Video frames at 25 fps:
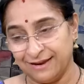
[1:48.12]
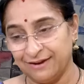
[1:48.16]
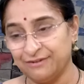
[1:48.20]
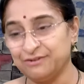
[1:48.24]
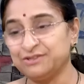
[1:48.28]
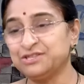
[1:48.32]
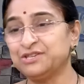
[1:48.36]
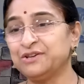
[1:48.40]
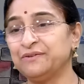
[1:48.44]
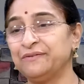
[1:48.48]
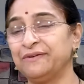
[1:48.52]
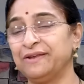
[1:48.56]

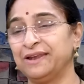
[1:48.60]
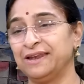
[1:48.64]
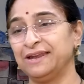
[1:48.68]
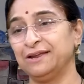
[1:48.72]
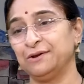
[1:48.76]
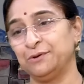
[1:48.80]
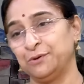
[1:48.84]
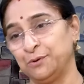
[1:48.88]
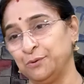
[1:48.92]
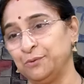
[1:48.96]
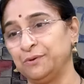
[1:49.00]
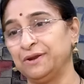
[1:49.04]
అనవసరమైన
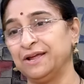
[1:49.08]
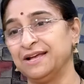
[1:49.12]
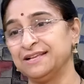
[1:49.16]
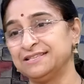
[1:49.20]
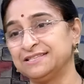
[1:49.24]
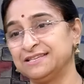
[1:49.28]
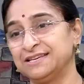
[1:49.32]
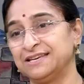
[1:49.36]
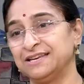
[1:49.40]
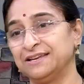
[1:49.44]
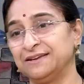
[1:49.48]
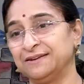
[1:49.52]

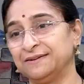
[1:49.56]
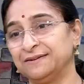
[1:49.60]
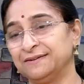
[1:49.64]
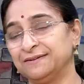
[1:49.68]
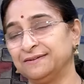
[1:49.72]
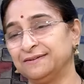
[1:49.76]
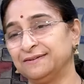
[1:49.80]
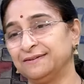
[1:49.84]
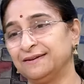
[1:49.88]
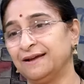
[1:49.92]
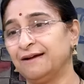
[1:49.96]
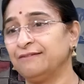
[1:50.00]
క్యూరియాసిటీ
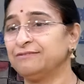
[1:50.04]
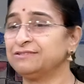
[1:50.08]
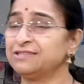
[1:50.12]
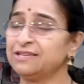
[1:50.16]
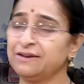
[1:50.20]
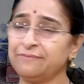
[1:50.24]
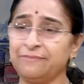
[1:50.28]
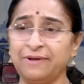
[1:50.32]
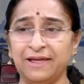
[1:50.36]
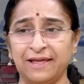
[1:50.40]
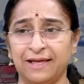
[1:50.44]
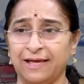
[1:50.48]

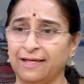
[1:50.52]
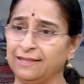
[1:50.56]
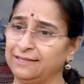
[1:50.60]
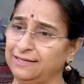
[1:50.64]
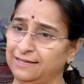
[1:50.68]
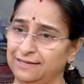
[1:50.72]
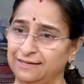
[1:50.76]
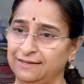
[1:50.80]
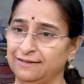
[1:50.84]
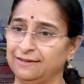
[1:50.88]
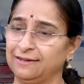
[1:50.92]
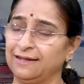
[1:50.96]
అవసరమే
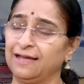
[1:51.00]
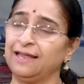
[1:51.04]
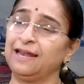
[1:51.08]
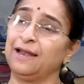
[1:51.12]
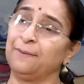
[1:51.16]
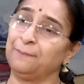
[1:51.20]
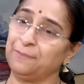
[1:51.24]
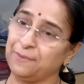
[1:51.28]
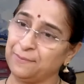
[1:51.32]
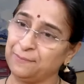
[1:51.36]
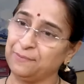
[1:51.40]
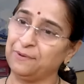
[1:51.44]
అది కానీ
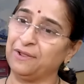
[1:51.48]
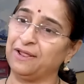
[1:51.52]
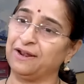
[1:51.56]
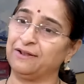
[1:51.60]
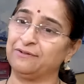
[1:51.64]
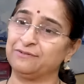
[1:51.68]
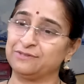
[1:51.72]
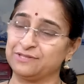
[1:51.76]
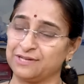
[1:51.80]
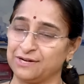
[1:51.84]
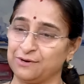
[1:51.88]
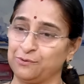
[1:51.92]
అప్పుడప్పుడు
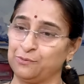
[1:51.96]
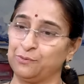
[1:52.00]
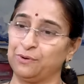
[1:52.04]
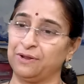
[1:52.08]
అనవసరం